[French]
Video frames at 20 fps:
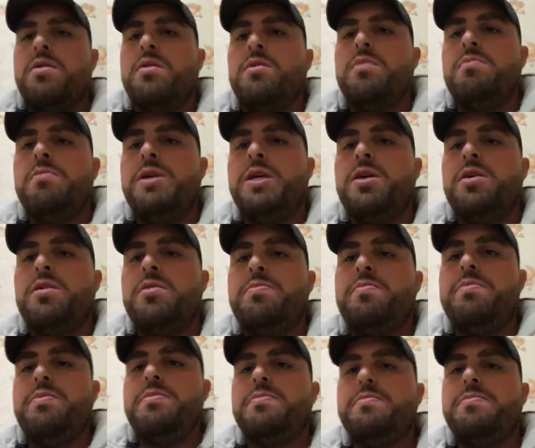Big up.
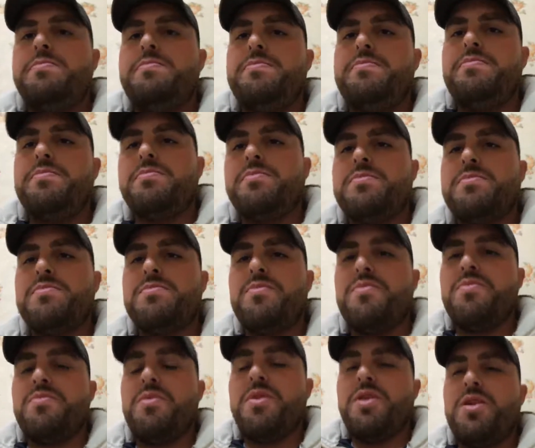
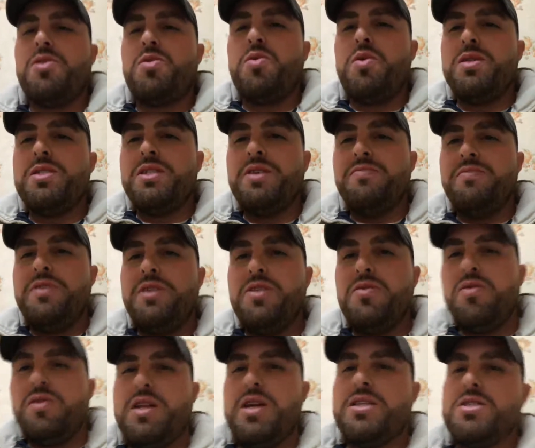Troisième
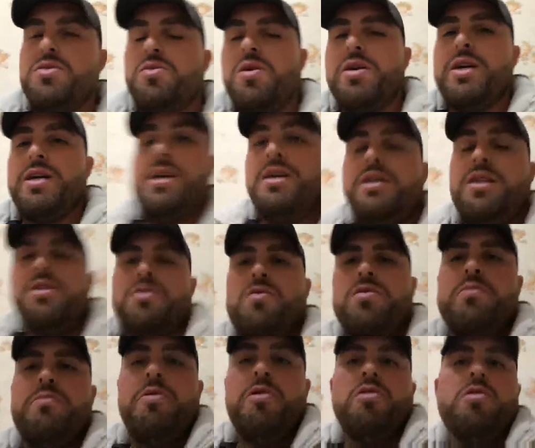vidéo de la soirée. Donc
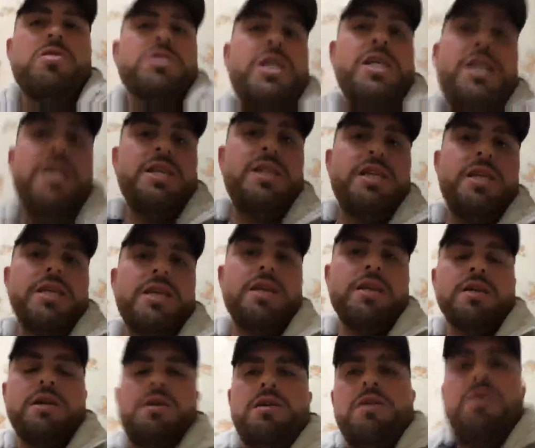pendant que j'ai de l'idée,
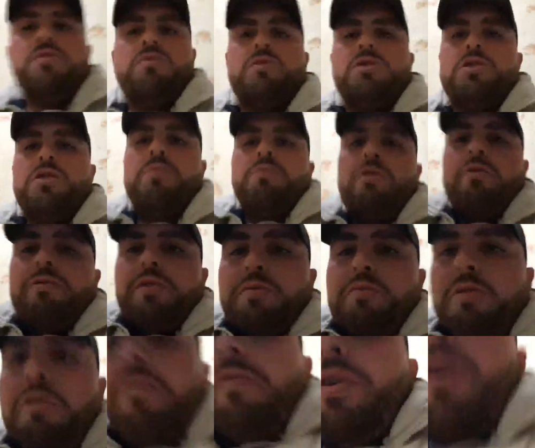donc j'en profite
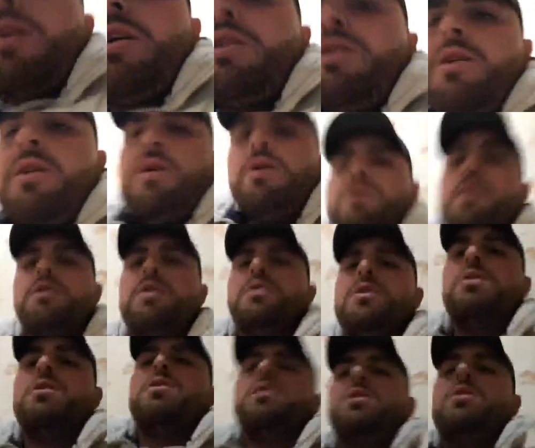pour faire
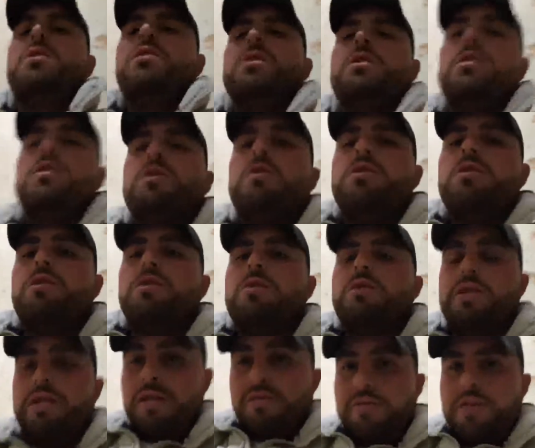euh,
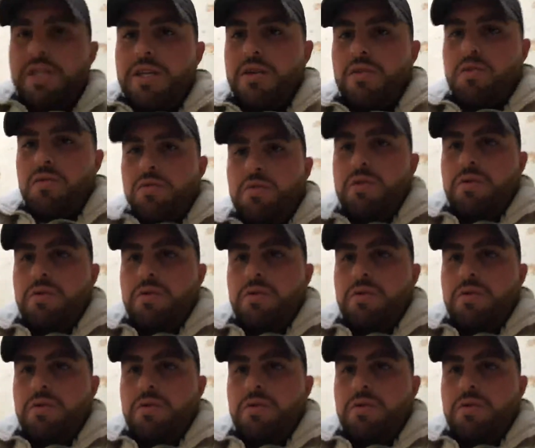des vidéos.